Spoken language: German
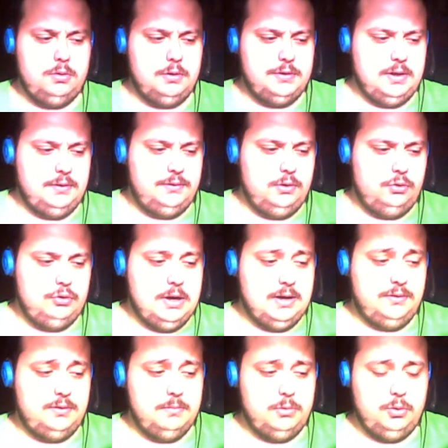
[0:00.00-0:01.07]
Das hat sich
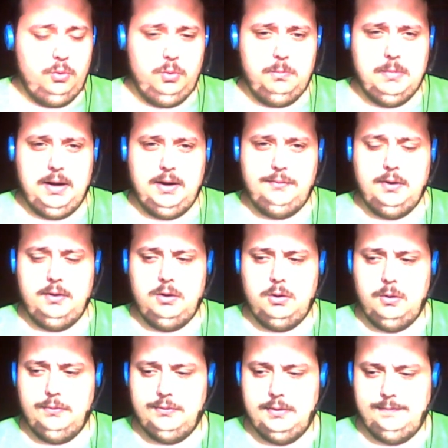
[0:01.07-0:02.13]
18 Millionen Mal
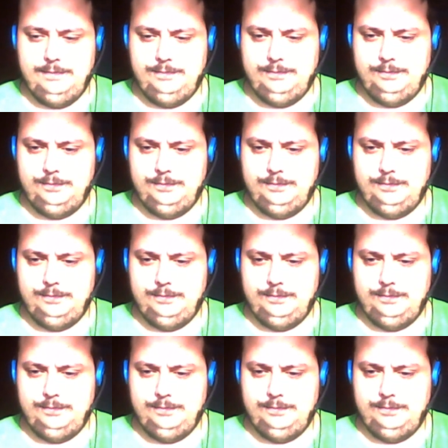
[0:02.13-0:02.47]
verkauft.